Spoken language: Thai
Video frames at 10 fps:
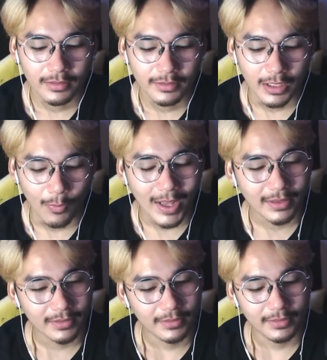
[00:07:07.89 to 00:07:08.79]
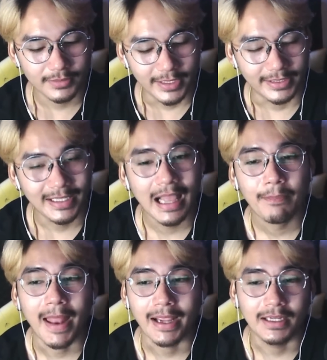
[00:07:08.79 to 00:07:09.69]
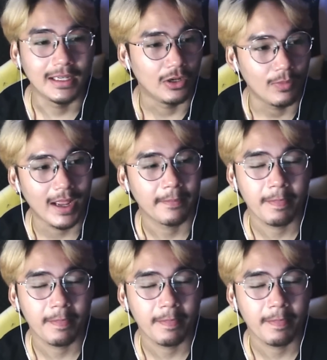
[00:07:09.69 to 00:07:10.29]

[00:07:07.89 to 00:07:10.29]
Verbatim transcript: แต่ว่าสิ่งที่น่าแปลกคืออะไรรู้ป่ะ